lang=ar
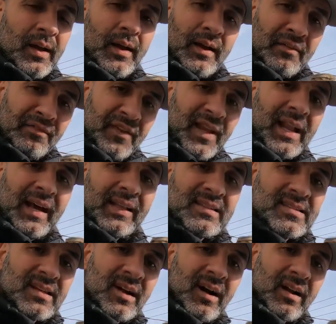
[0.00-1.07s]
في لهيدا
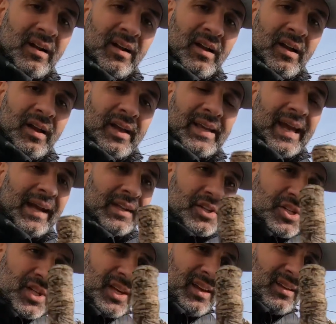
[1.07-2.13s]
السيجار يعني
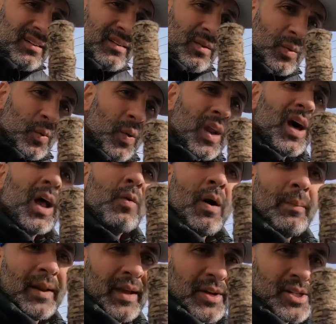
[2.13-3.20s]
شيء ولا اروع
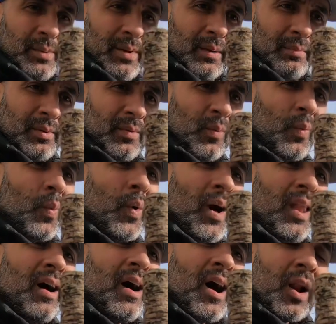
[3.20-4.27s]
من هيك شباب
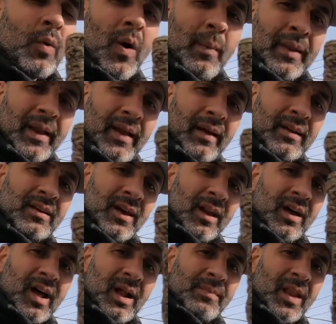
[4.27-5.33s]
ولا اروع من هيك يلا
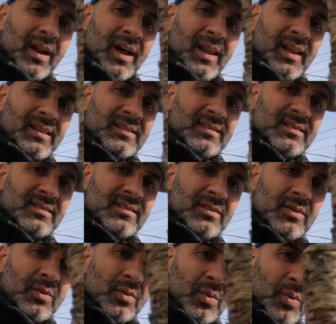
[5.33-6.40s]
قربنا نخلص
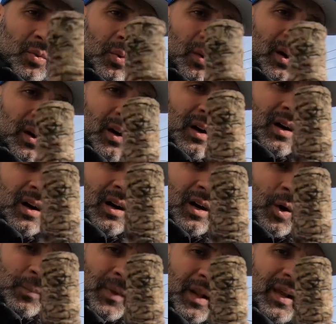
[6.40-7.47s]

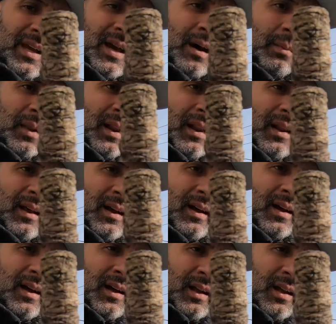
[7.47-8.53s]
وبننهيها
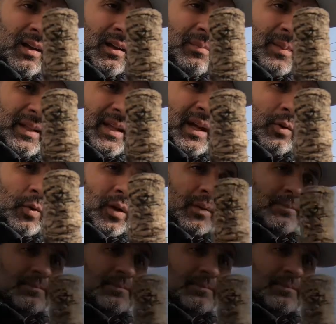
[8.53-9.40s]
بالميديا لونا